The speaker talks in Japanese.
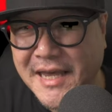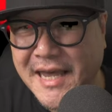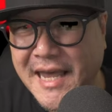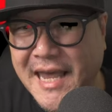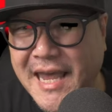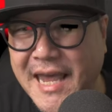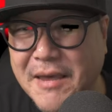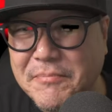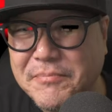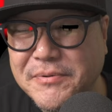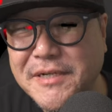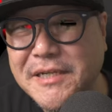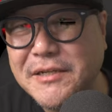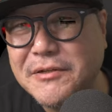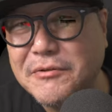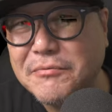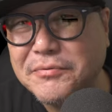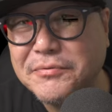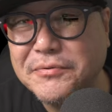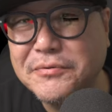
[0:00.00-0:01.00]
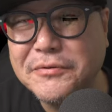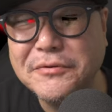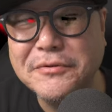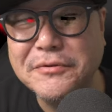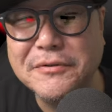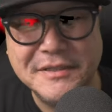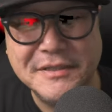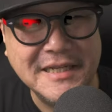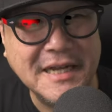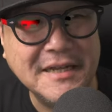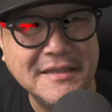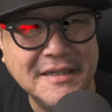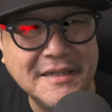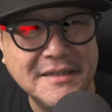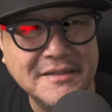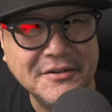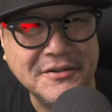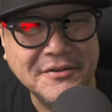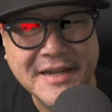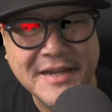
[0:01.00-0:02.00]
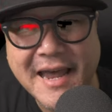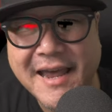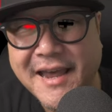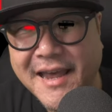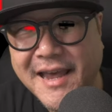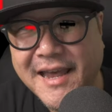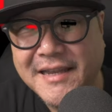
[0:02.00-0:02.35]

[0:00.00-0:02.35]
エイプリルフールズなんですよね。